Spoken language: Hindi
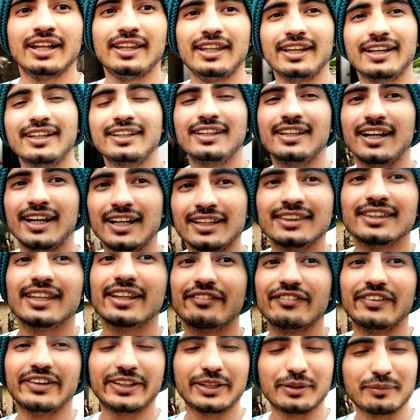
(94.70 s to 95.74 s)
लेकिन
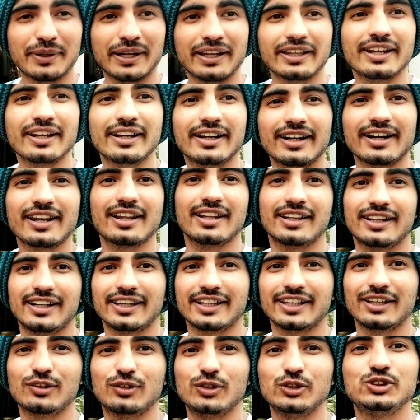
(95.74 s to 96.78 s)
अंदर वही है भाई रगड़ रगड़
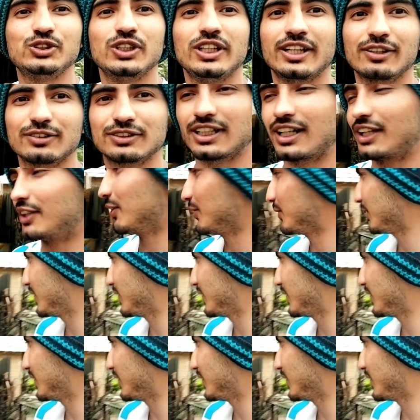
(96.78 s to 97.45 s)
के खुजलियाँ ज़्यादा